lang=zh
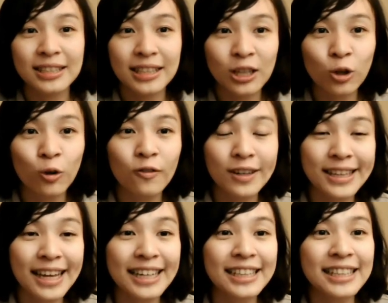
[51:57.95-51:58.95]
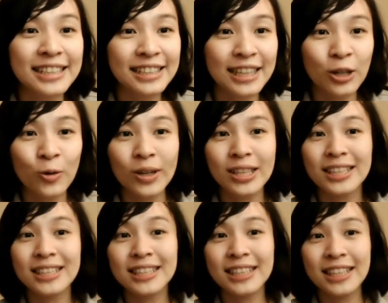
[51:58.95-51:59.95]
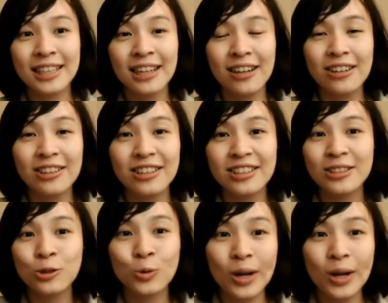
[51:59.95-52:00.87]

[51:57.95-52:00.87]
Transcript: 一些 COVID-19 相关的一些呃